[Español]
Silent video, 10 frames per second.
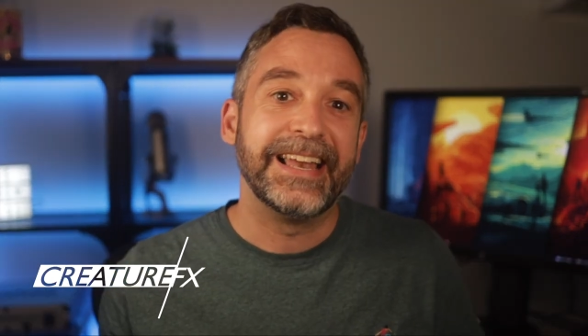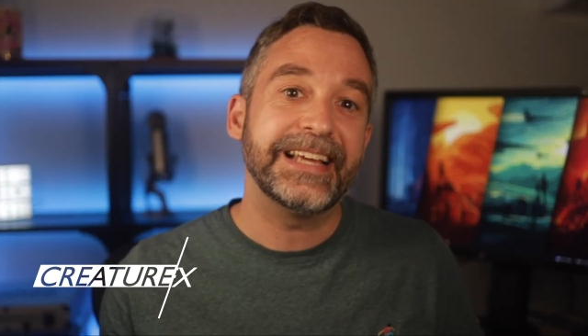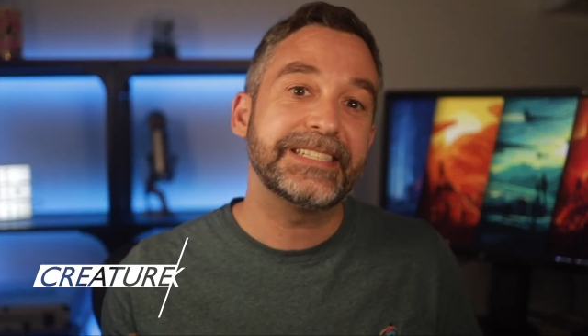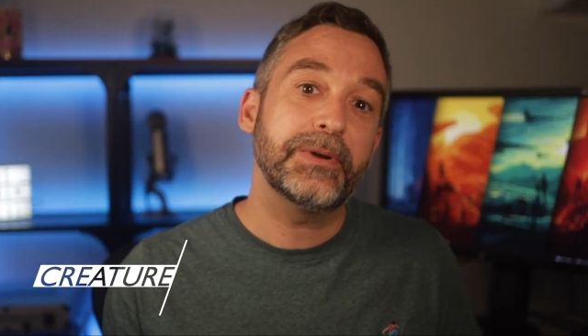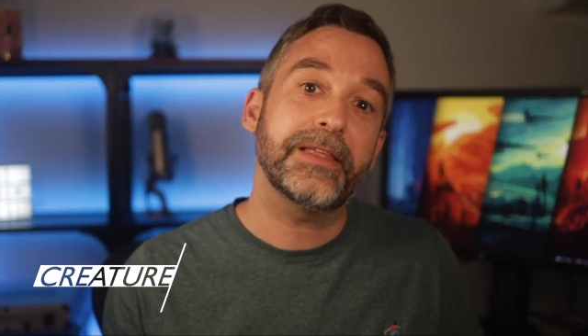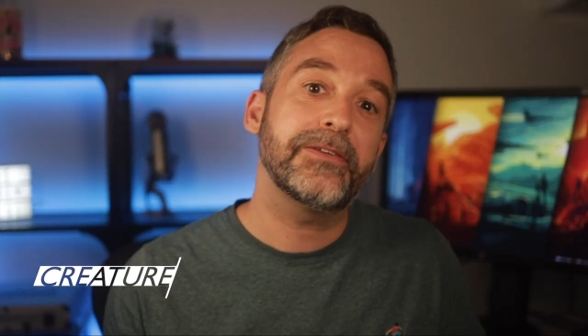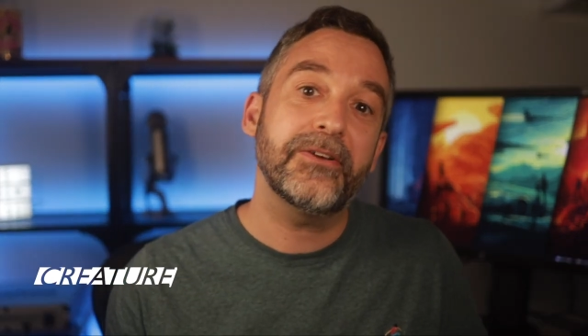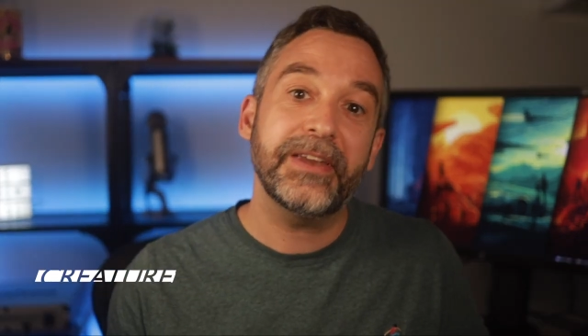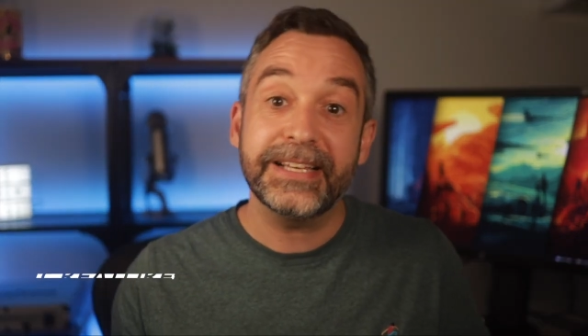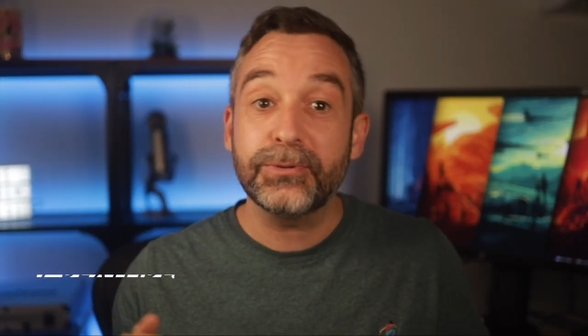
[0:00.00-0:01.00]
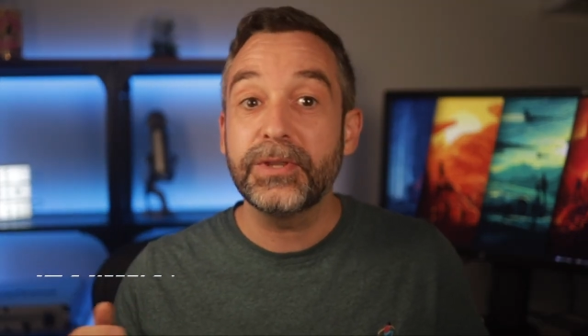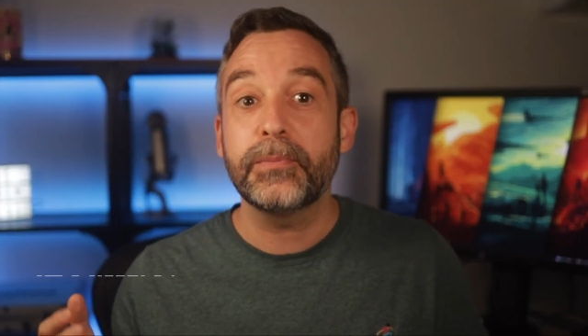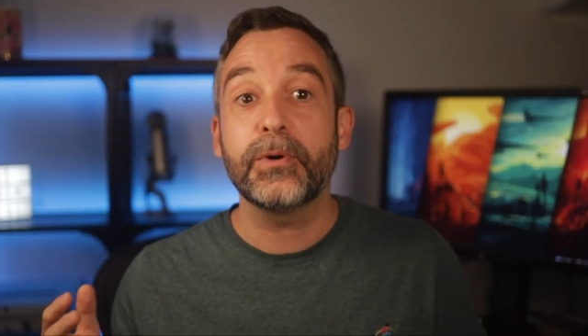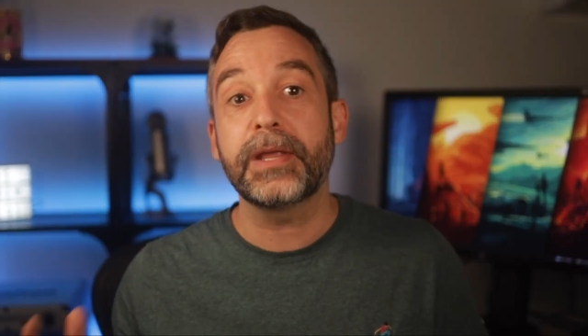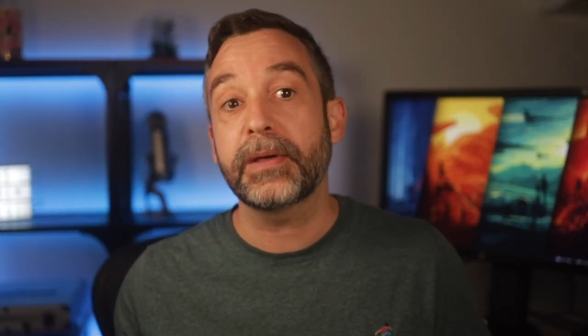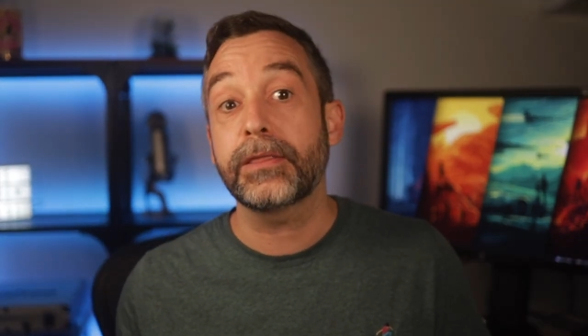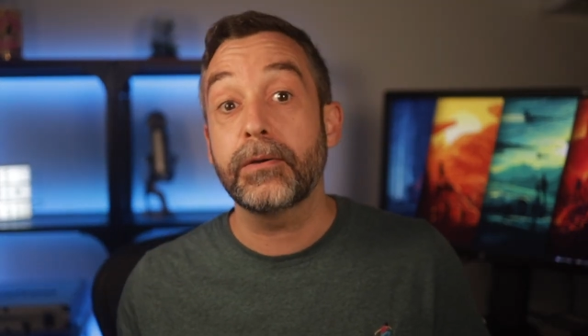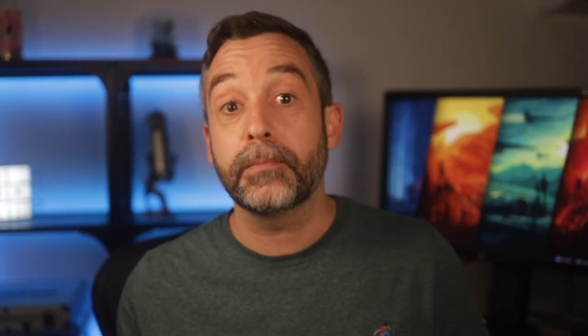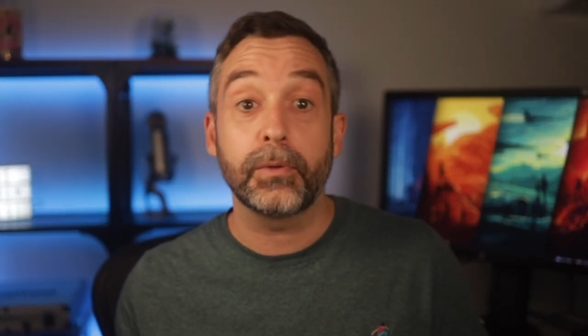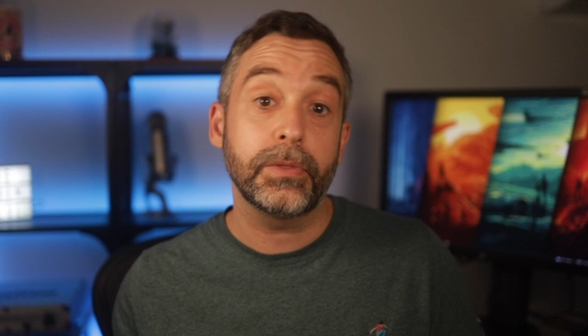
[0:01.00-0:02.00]
la simulación es un tipo de
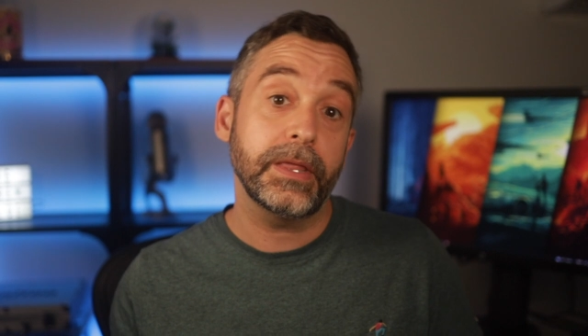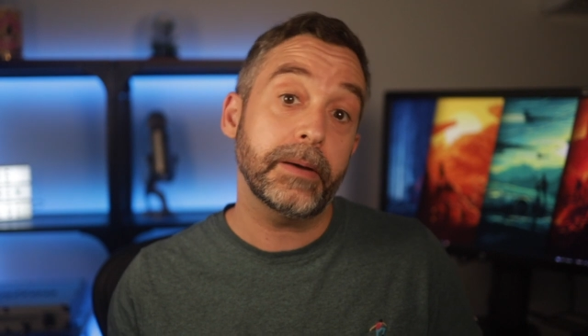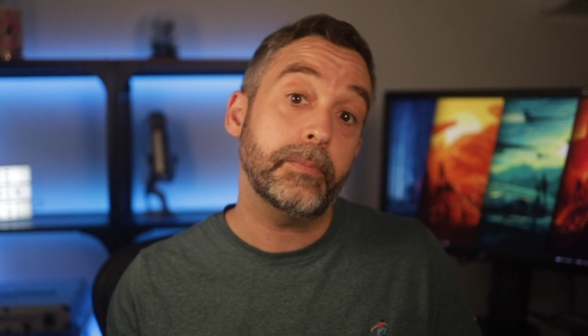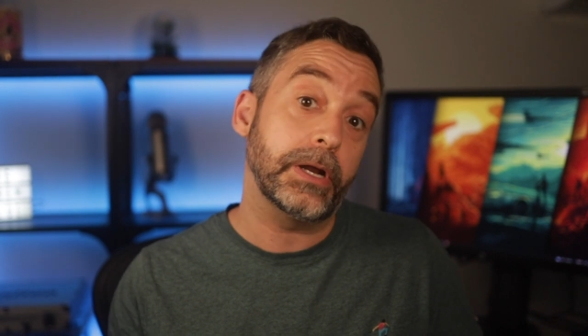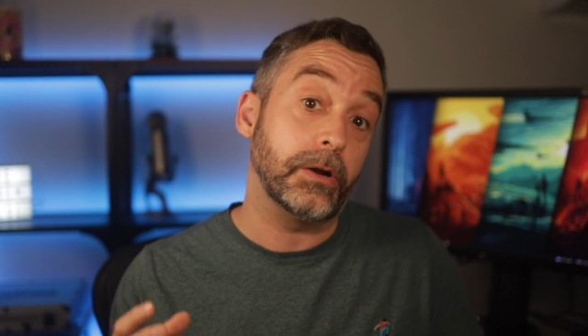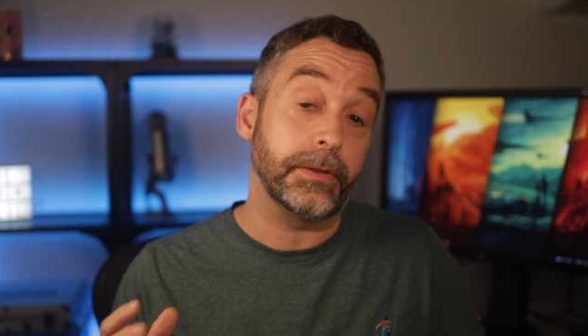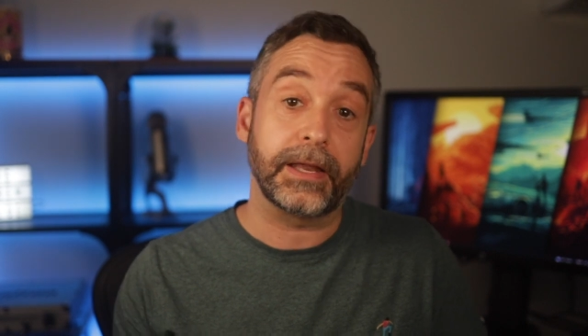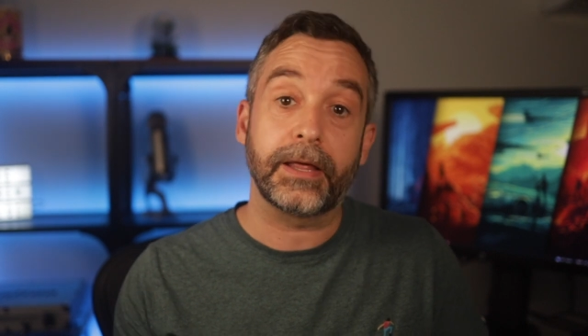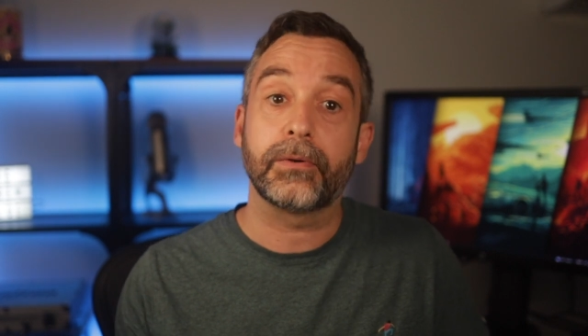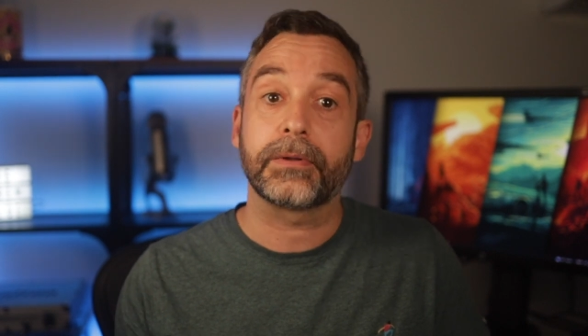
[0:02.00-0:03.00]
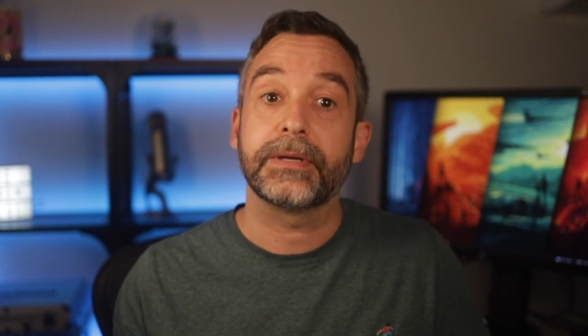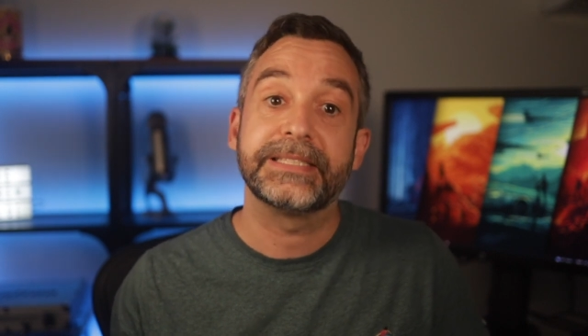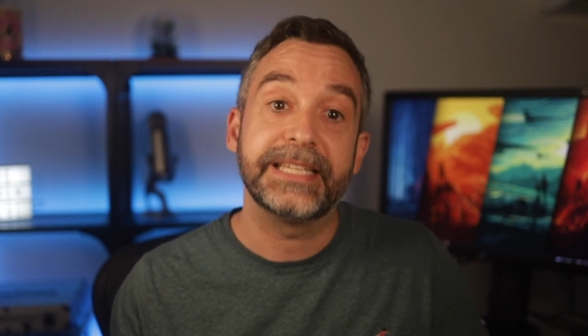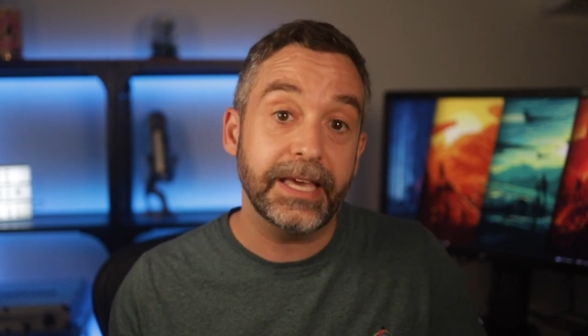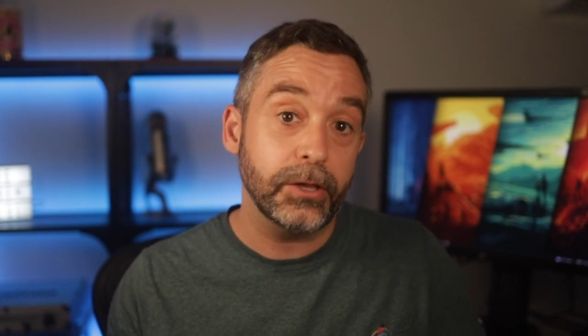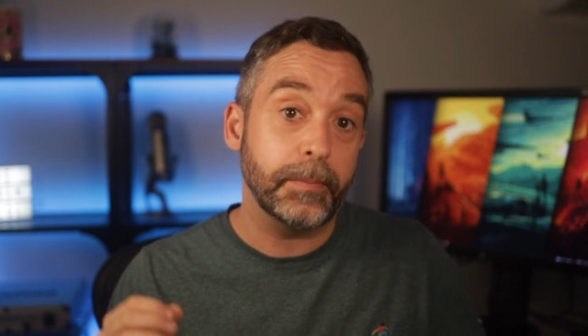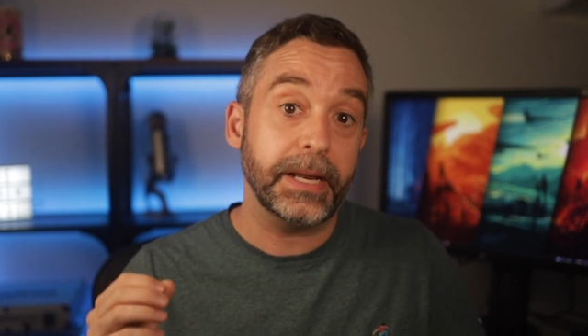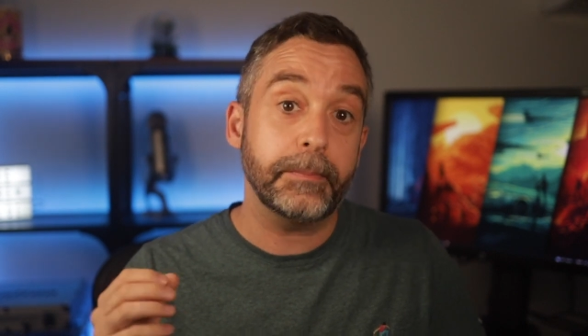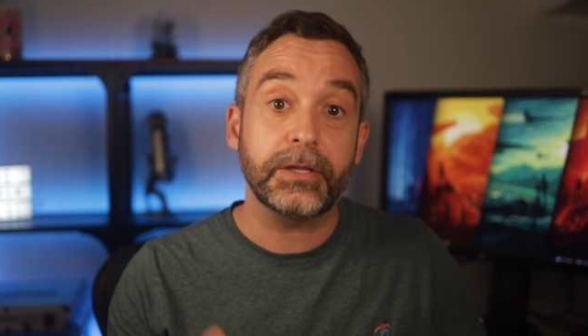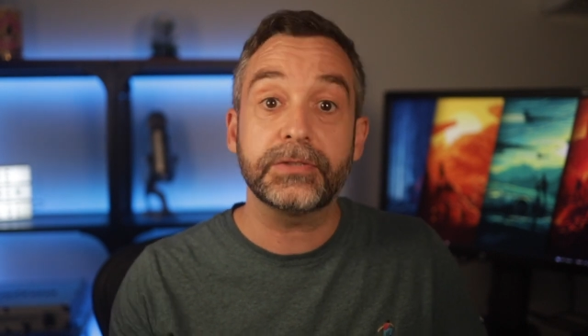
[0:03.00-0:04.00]
animación producida por el ordenador, siguiendo
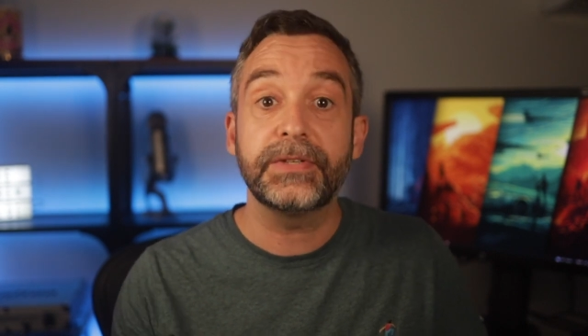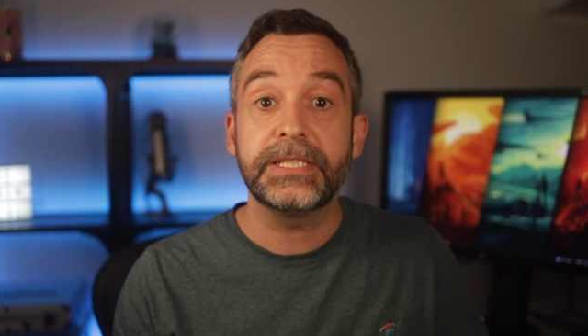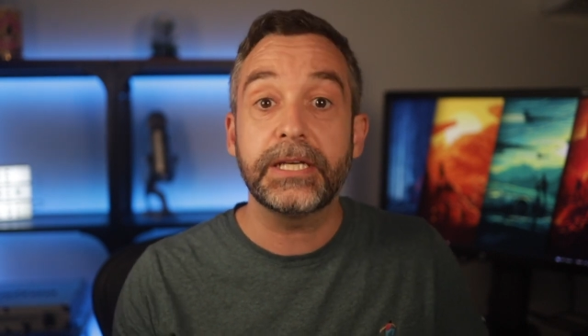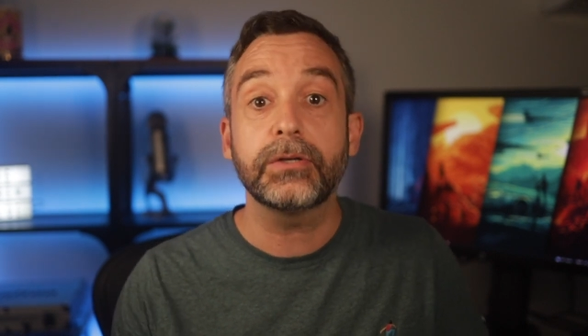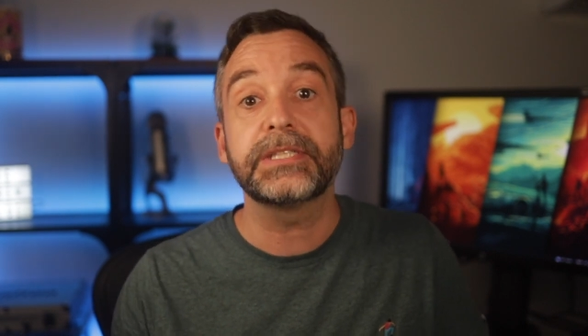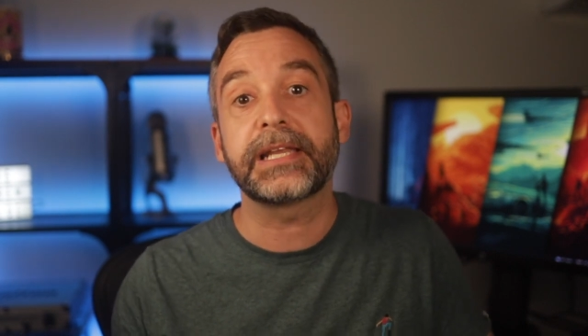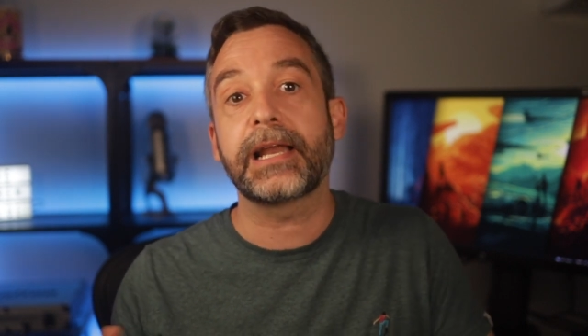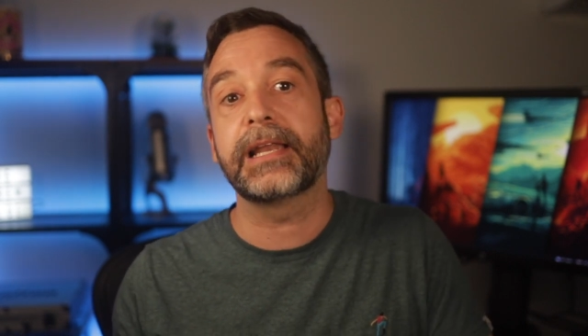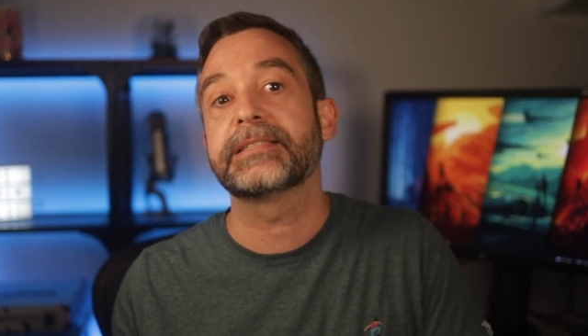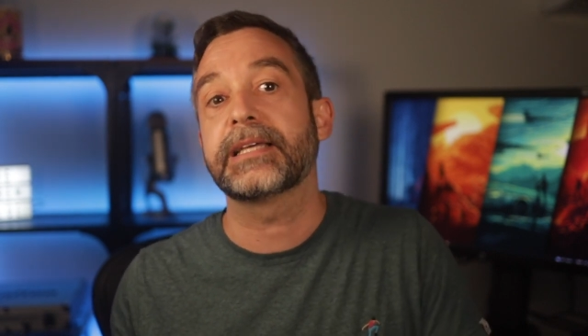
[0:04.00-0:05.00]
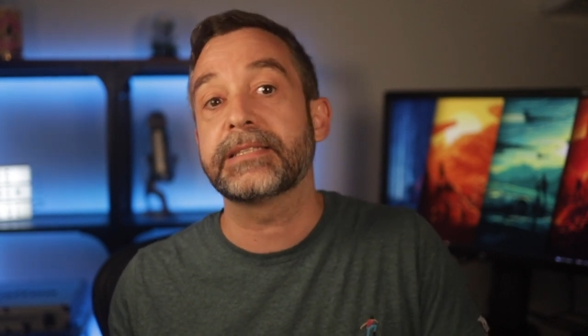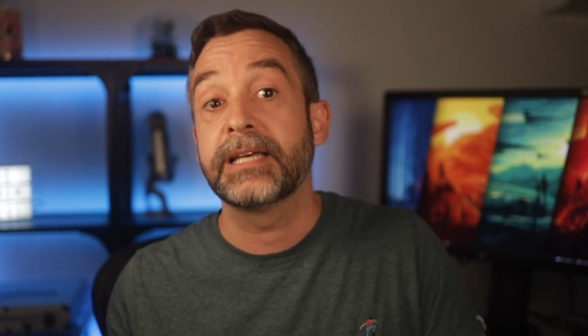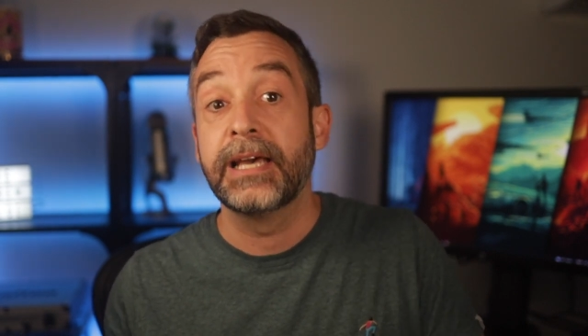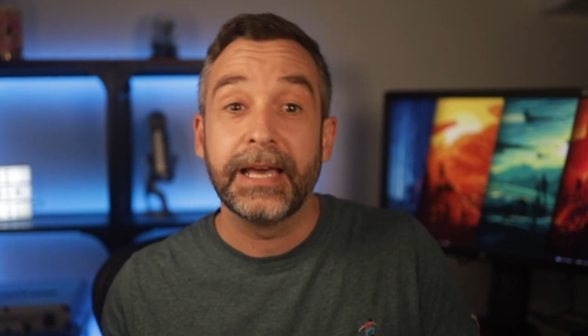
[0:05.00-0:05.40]
parámetros físicos y realistas,